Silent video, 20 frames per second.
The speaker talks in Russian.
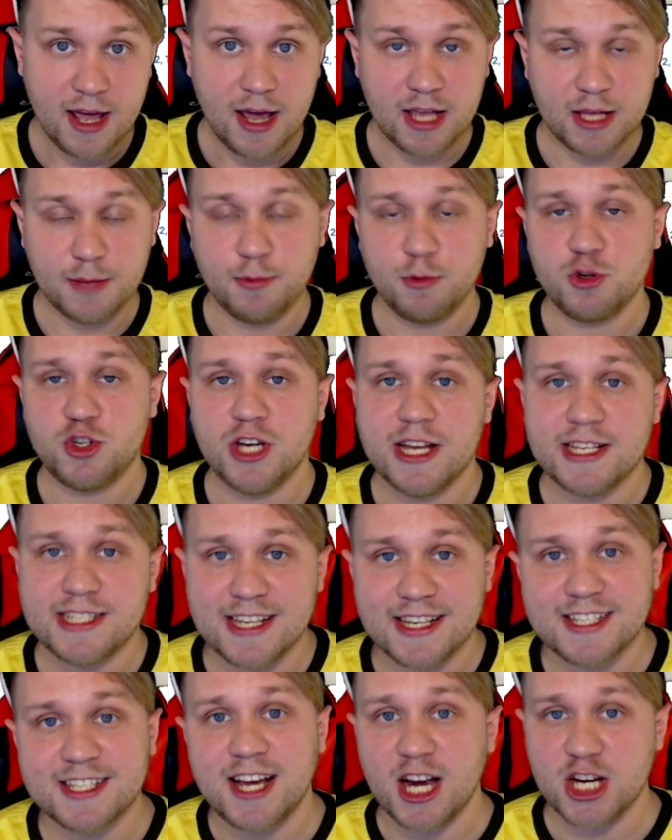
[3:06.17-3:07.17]
Это получается
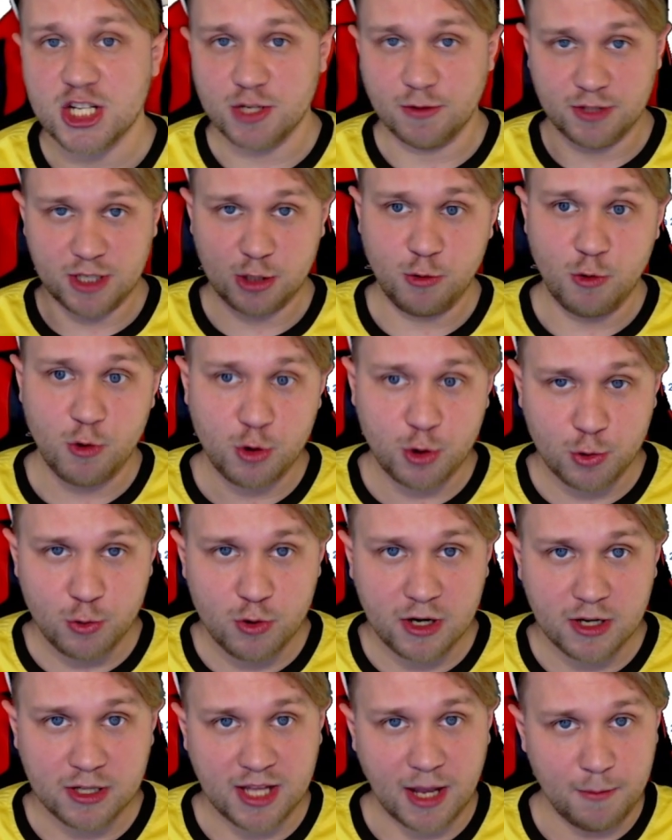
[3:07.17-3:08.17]
с каждого такого
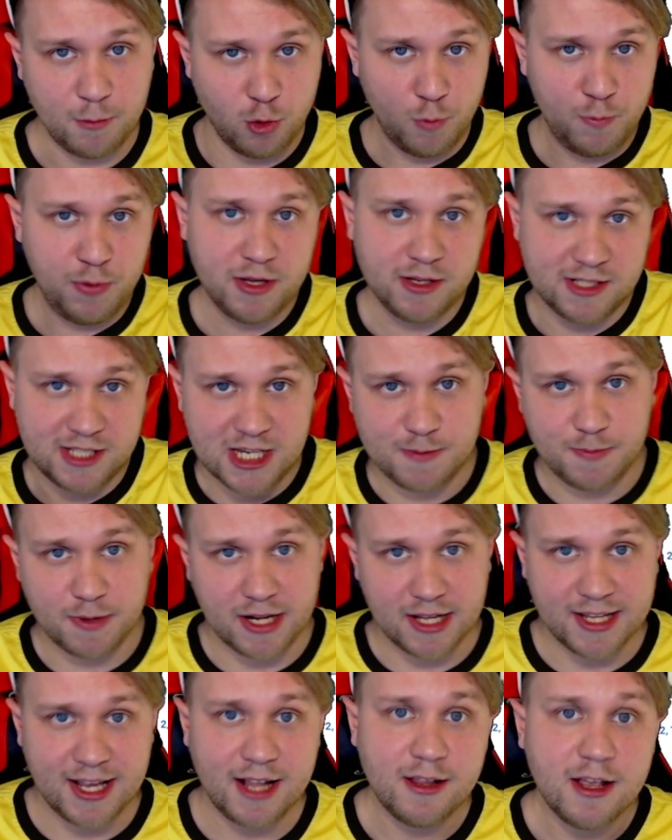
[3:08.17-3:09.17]
круга, там купил, здесь
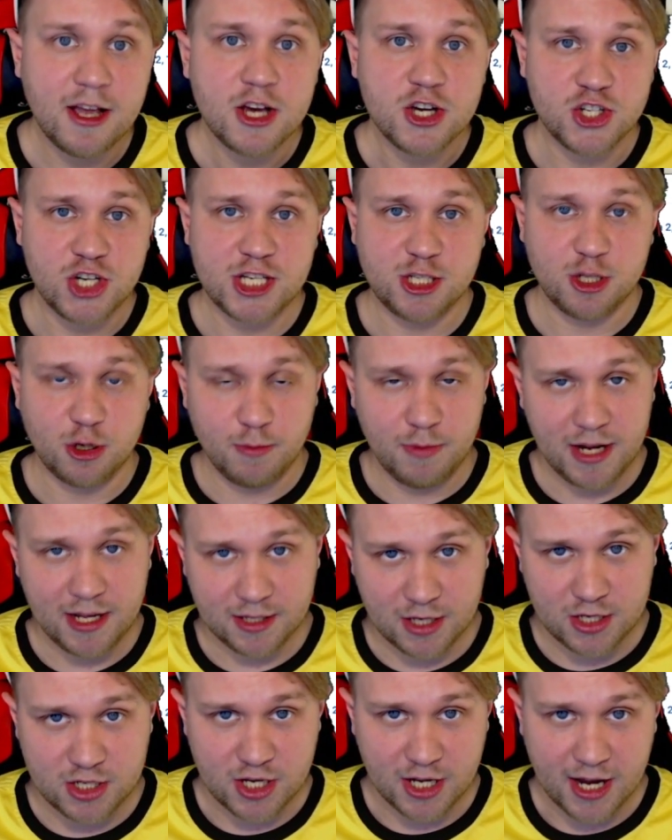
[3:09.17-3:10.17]
продал, 6 рублей ты
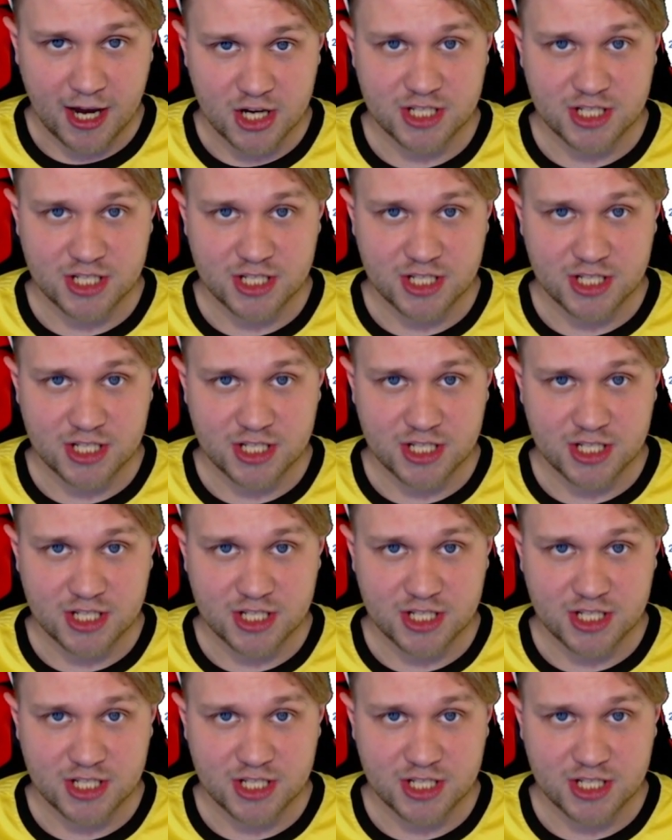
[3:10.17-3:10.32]
теряешь.